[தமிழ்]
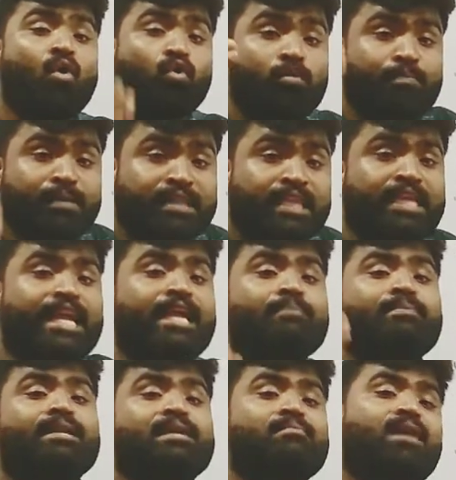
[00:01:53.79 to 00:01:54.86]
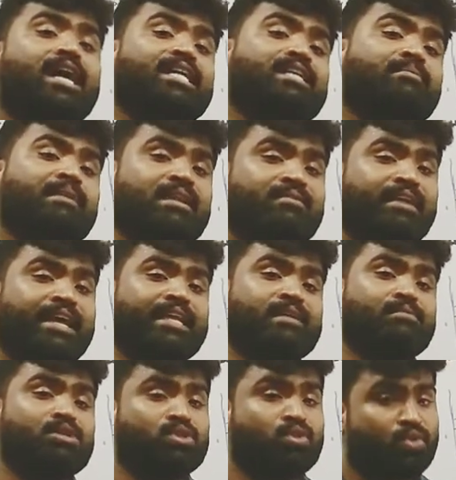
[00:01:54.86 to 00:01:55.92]
உற்பத்தியில் ஏற்படுற மாற்றம் என்னவா
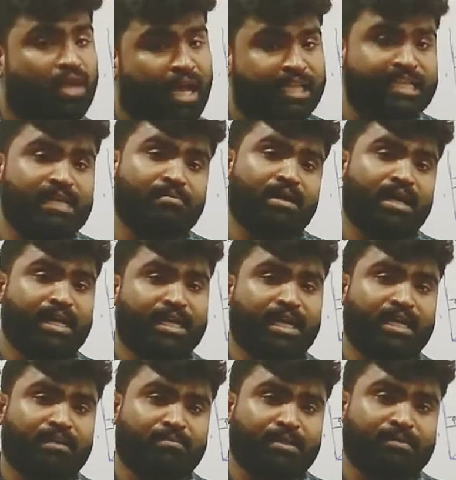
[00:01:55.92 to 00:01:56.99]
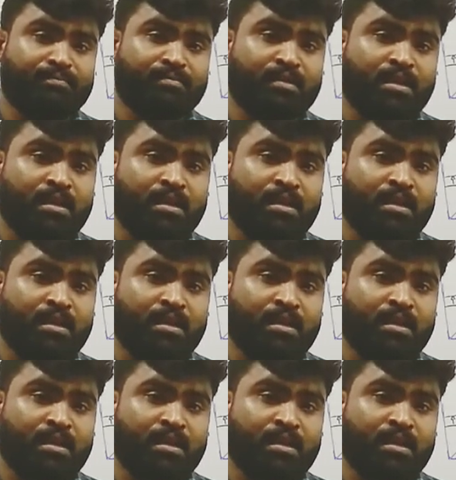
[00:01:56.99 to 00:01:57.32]
இருக்கும்னு சொன்னால் அதிகமாக காணப்படும்